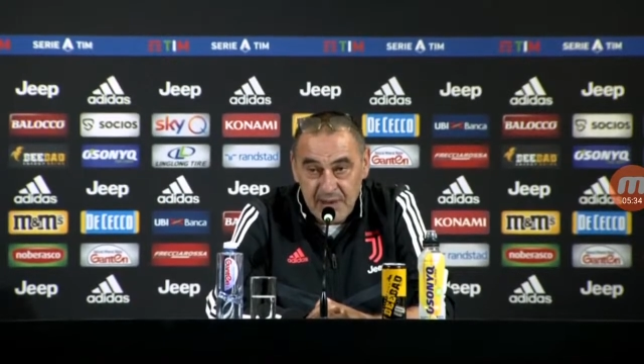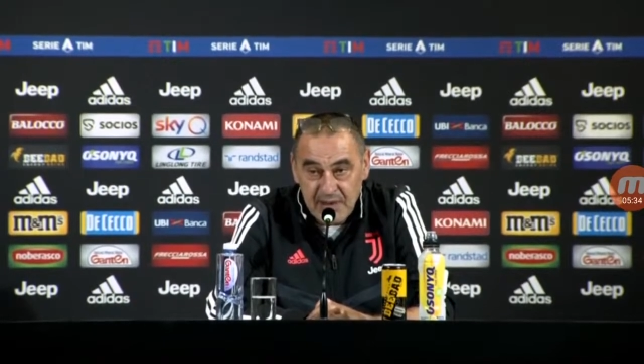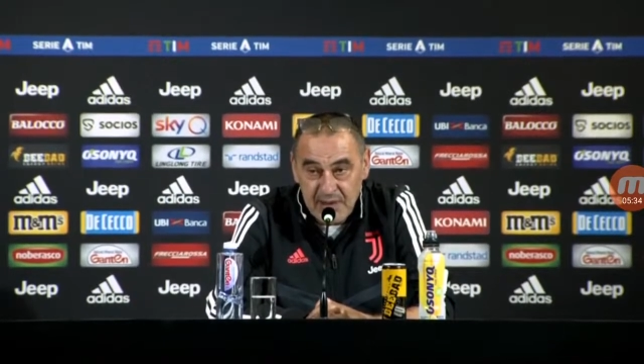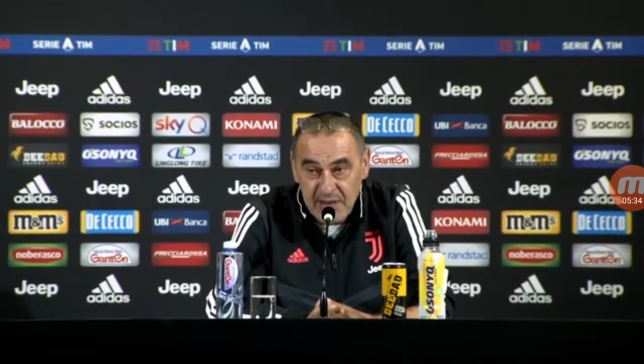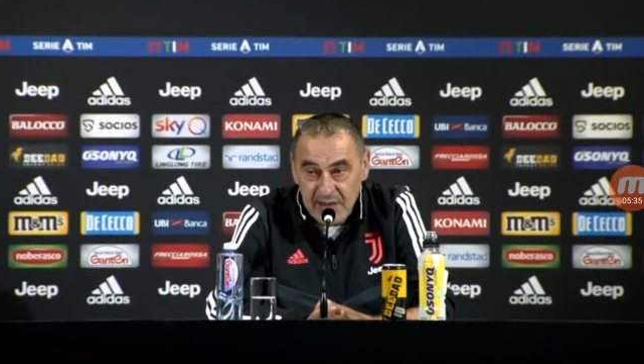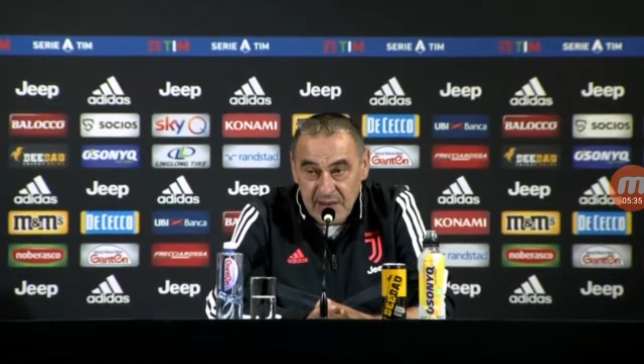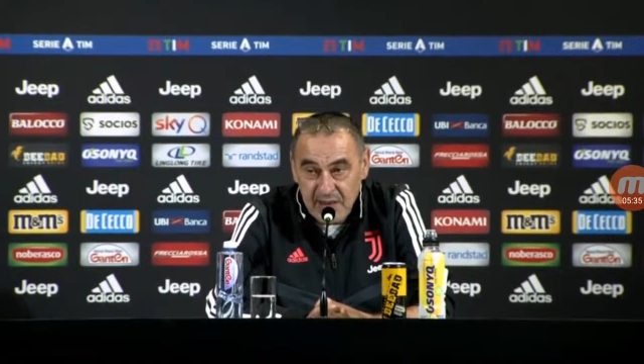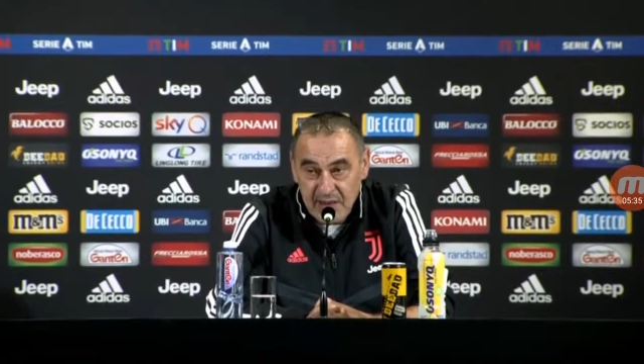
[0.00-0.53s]

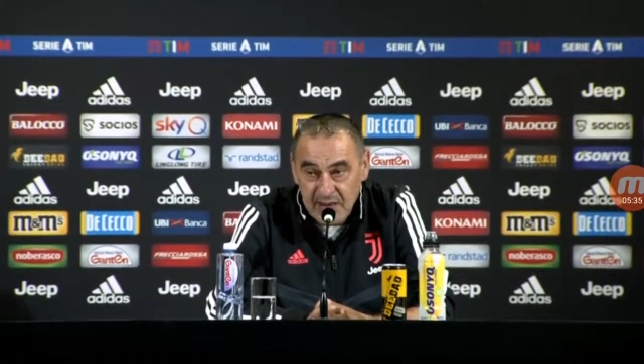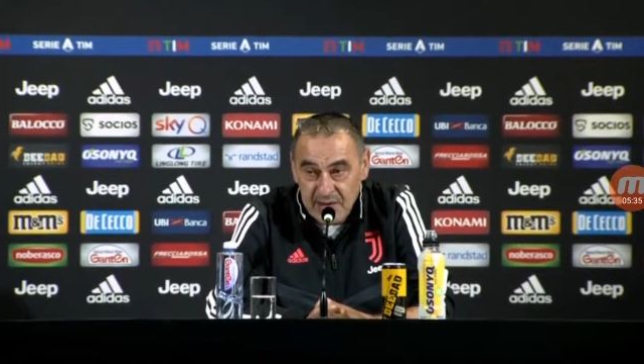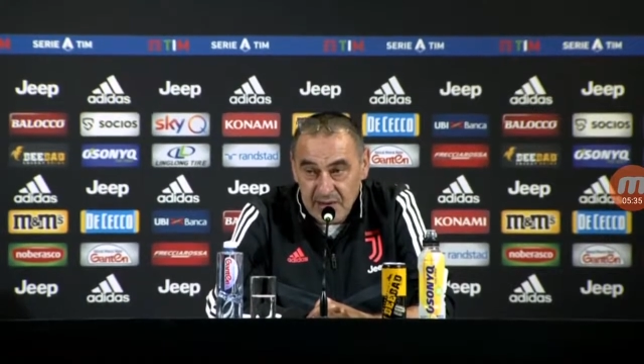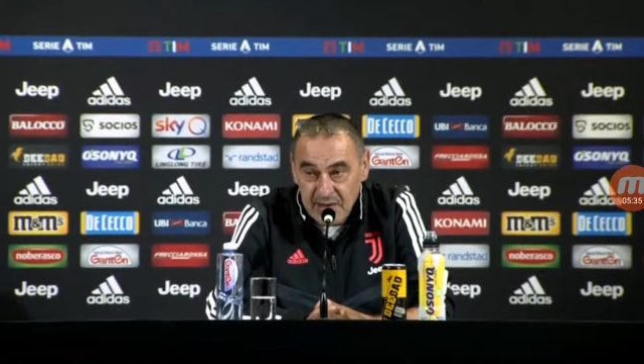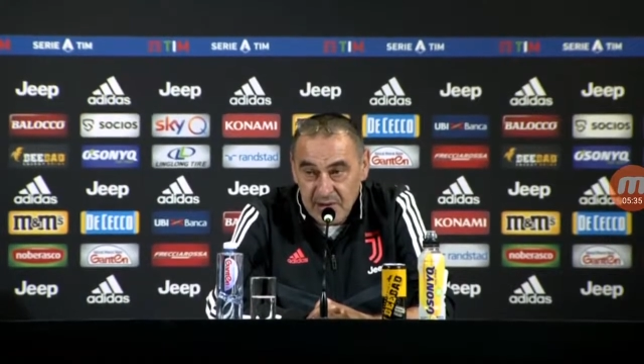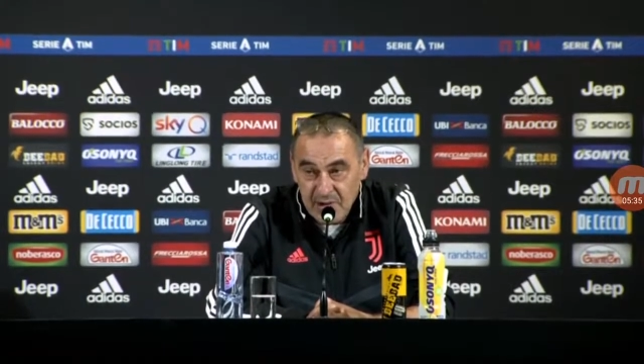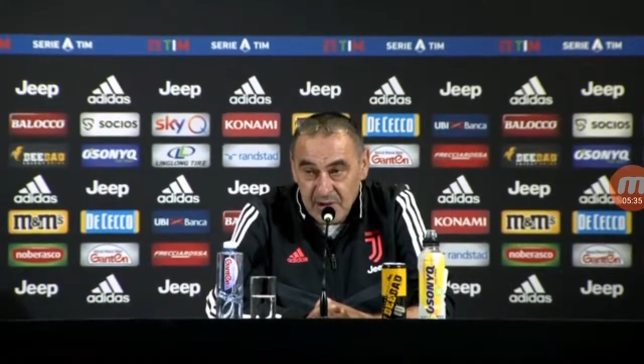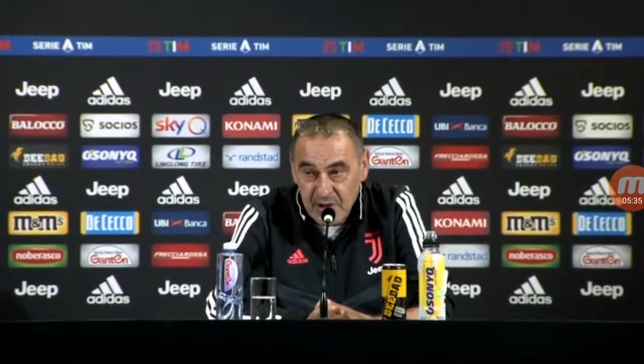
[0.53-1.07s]
anche
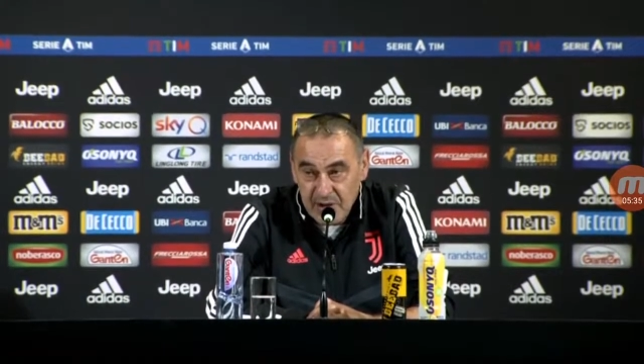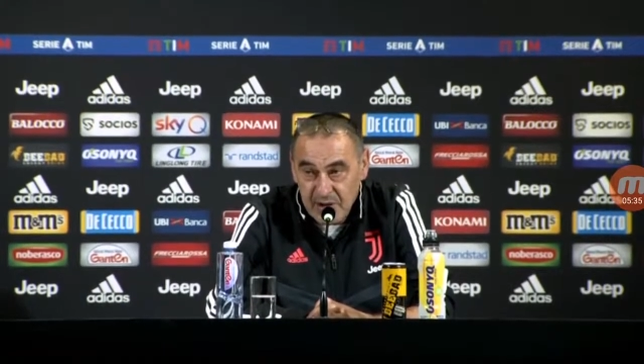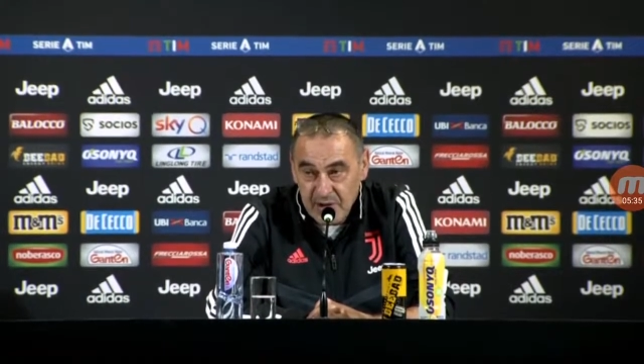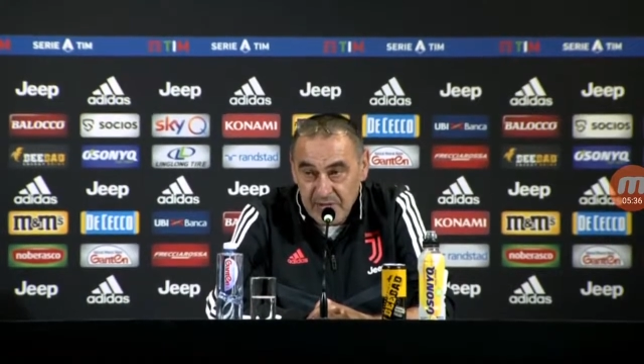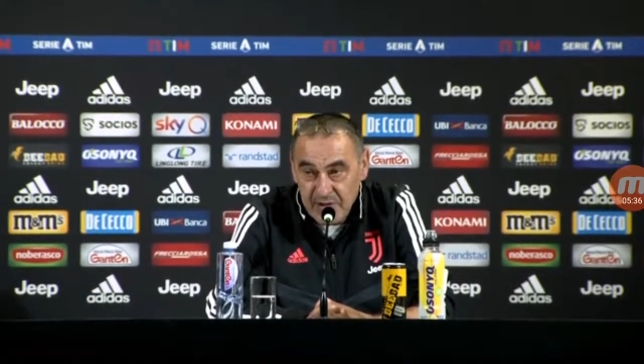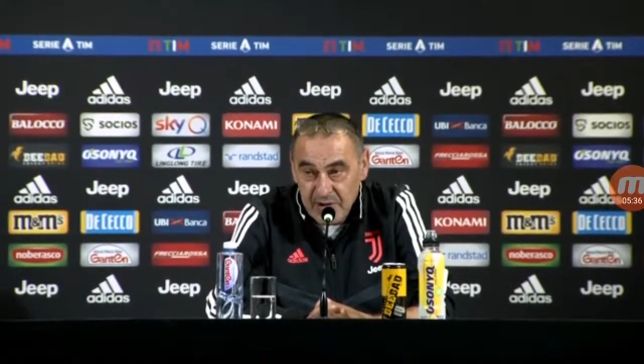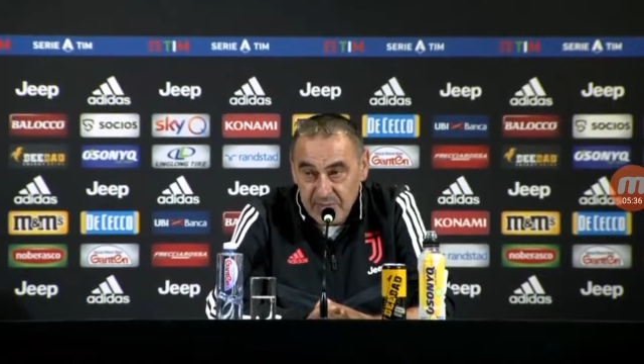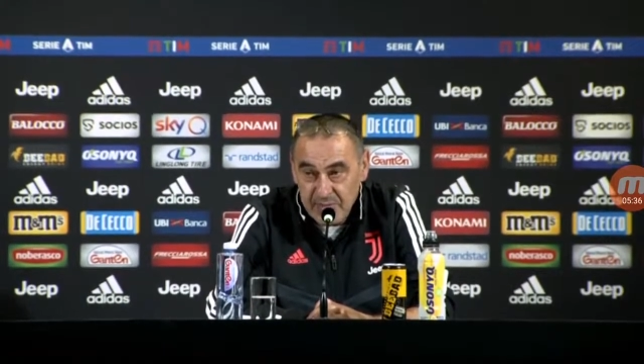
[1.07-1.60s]
dell'Under
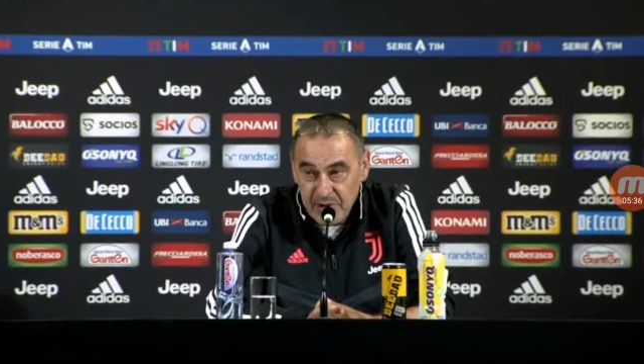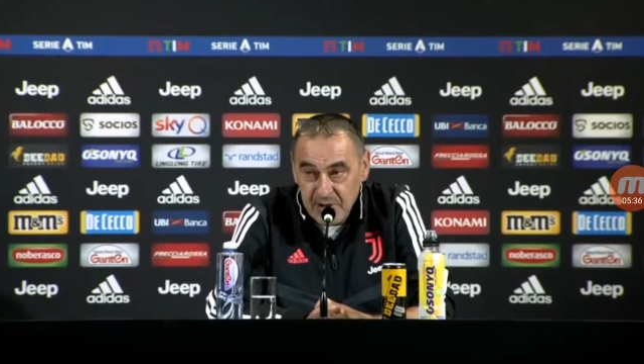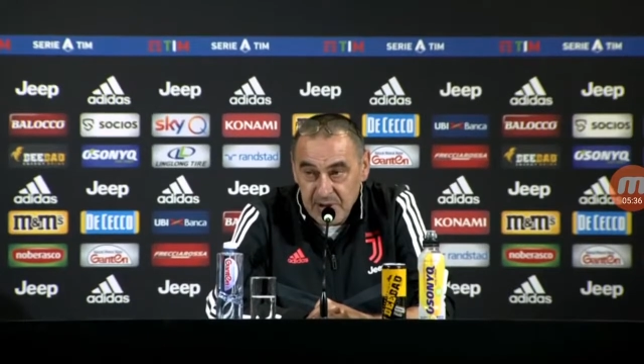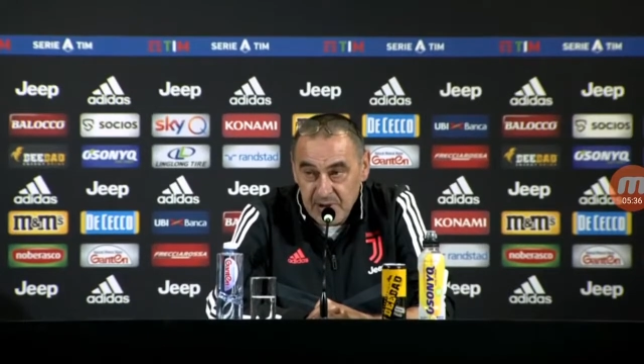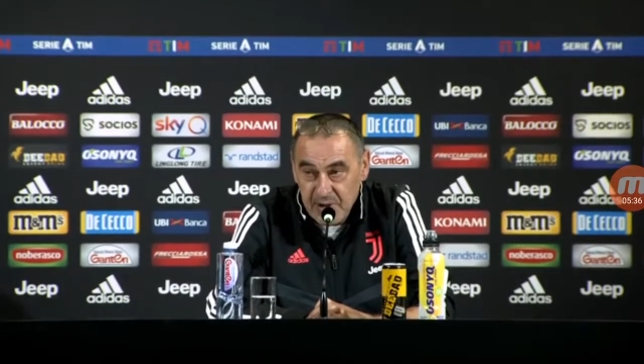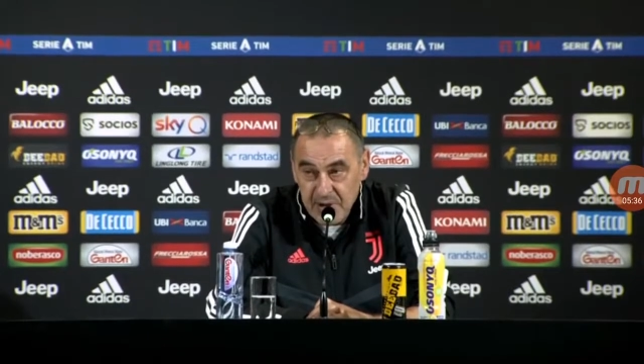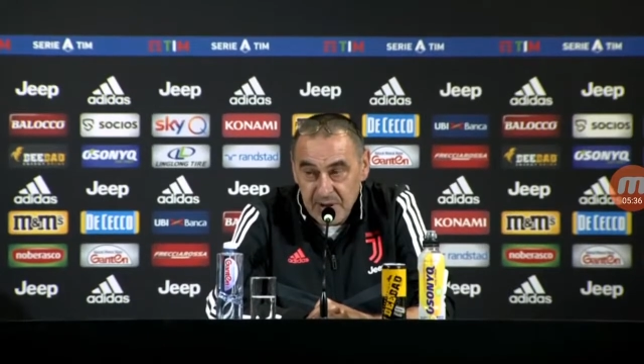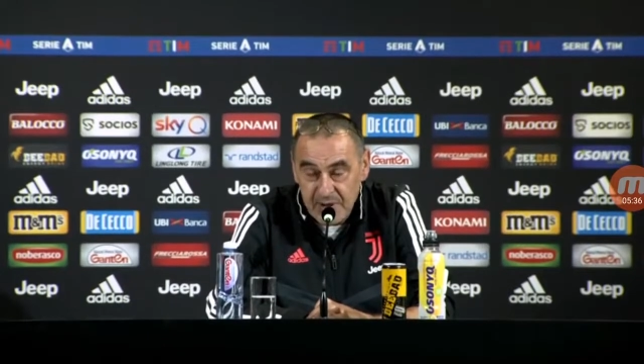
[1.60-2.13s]
19 del
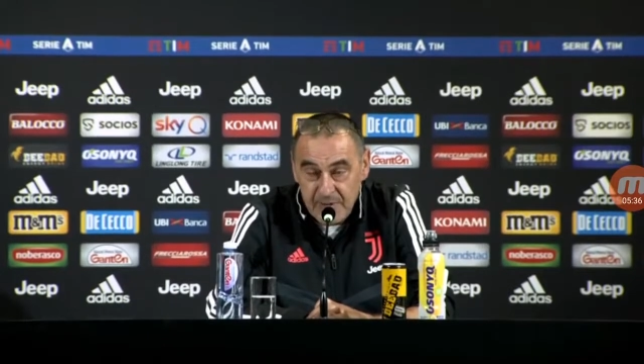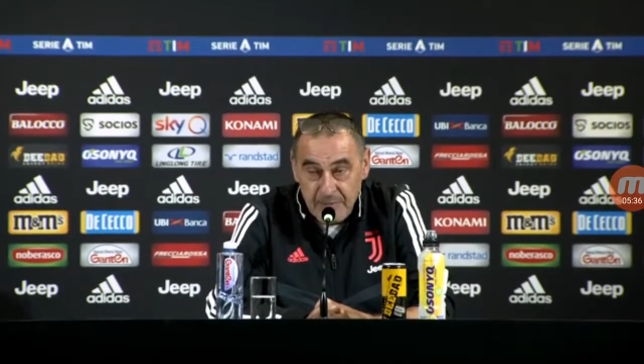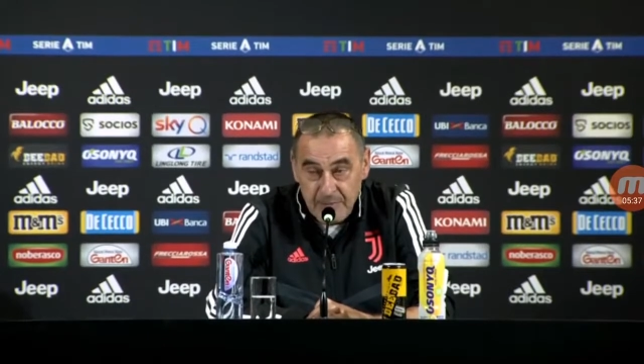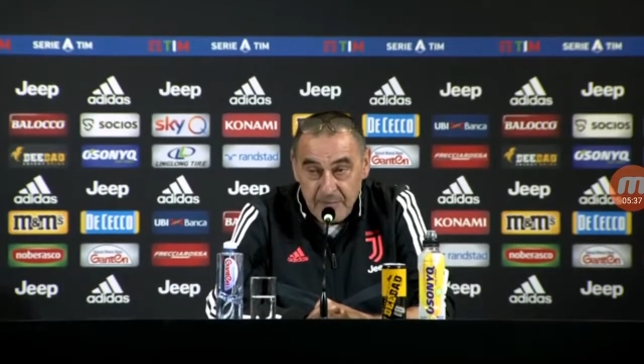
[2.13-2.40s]
PSG,